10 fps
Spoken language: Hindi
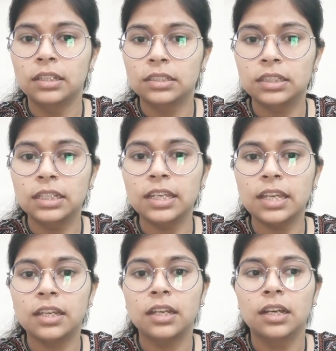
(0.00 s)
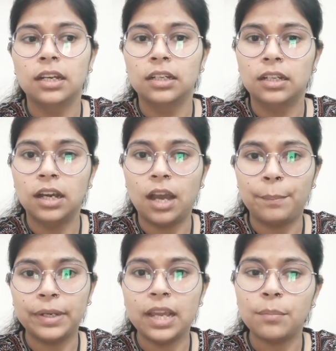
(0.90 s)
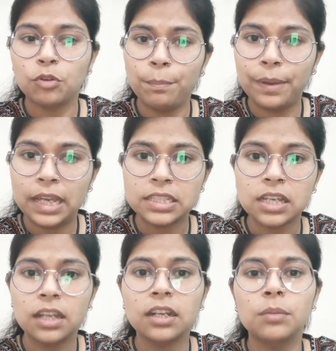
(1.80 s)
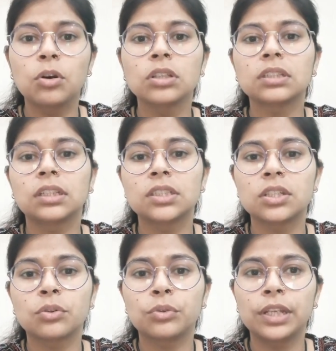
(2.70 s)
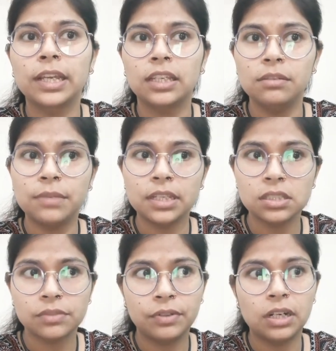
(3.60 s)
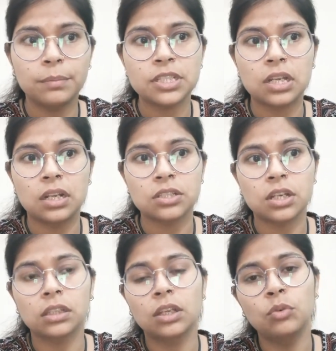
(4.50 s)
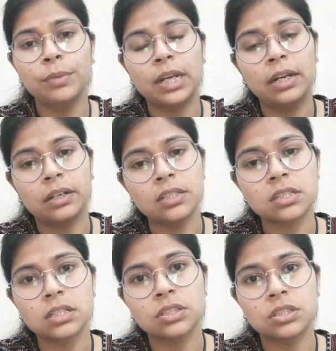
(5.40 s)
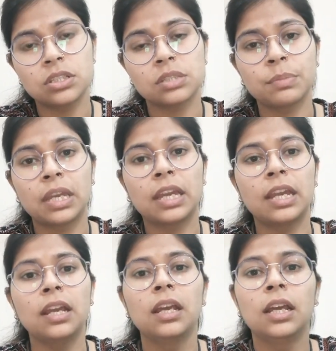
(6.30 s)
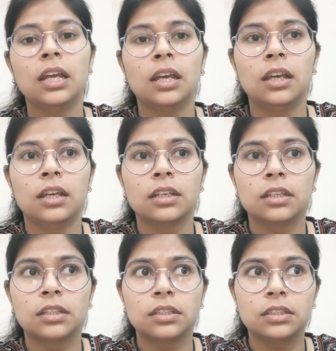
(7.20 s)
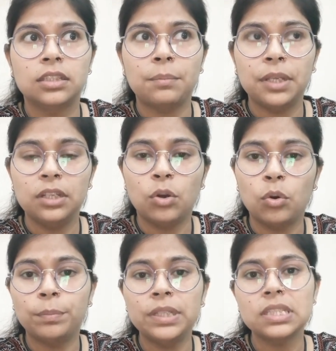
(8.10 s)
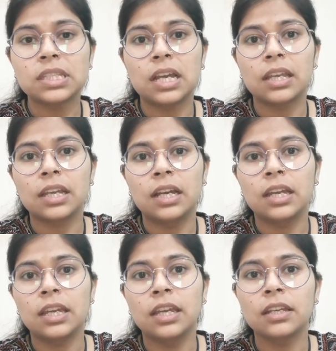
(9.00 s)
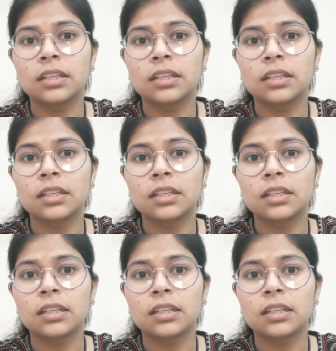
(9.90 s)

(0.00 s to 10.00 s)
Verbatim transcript: ठीक है अपने आप को पहचानना बहुत ज़्यादा ज़रूरी है कि मैं किस फील्ड में जाना चाहता हूँ मेरा इंटरेस्ट किस चीज़ में है या मेरी हॉबीज़ क्या क्या हैं